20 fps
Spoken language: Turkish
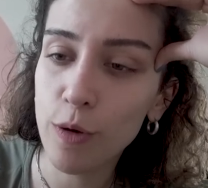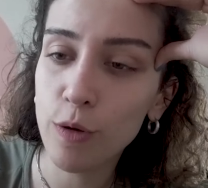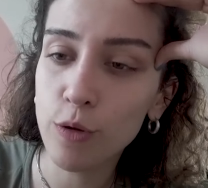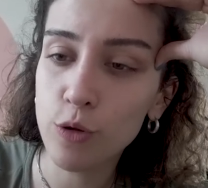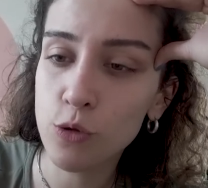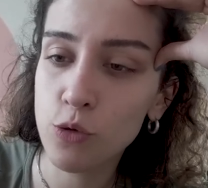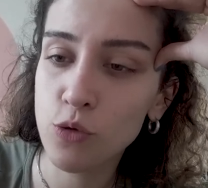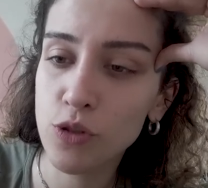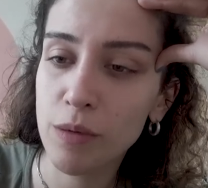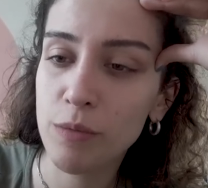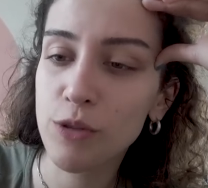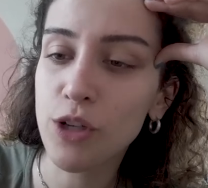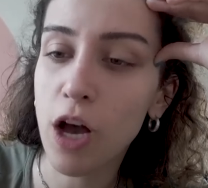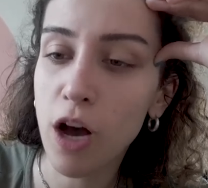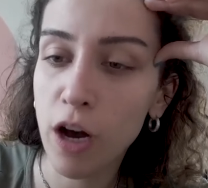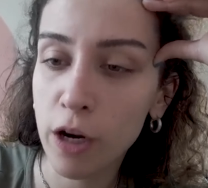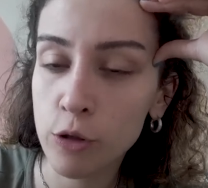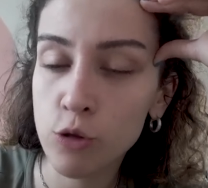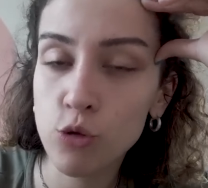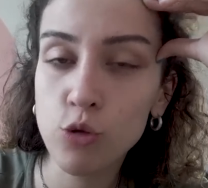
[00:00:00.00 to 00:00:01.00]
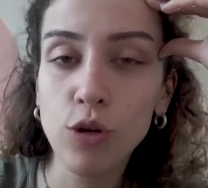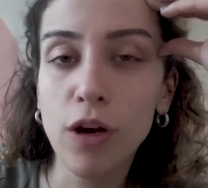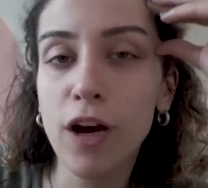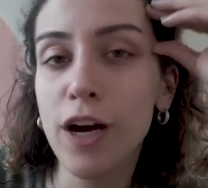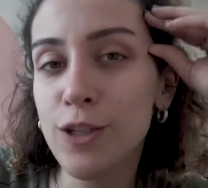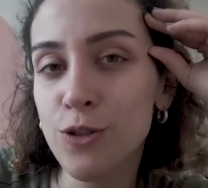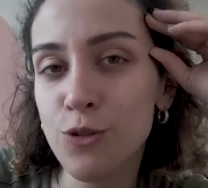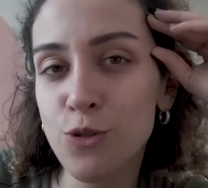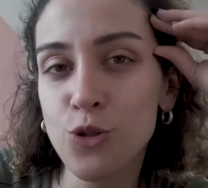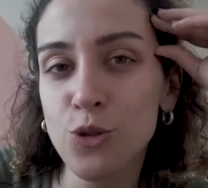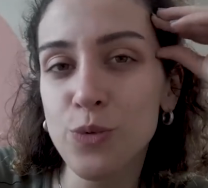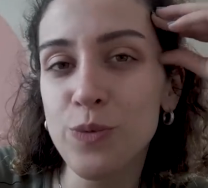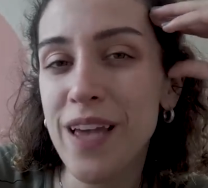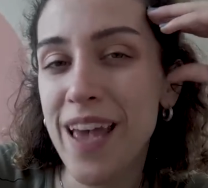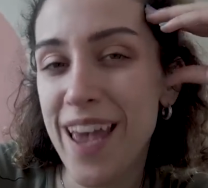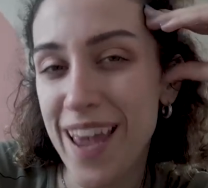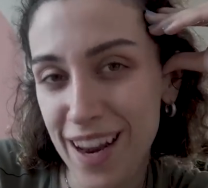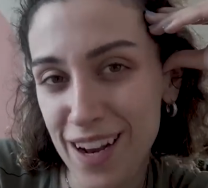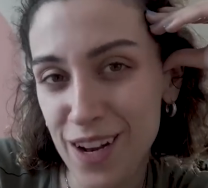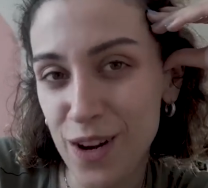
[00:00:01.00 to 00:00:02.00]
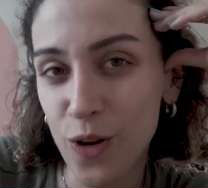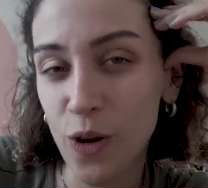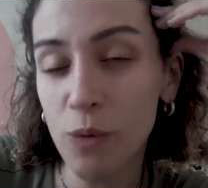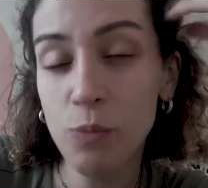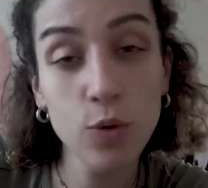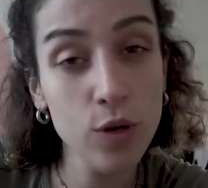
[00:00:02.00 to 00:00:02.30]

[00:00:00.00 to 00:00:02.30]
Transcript: olsun demiş Arzu. Arzucuğum hello.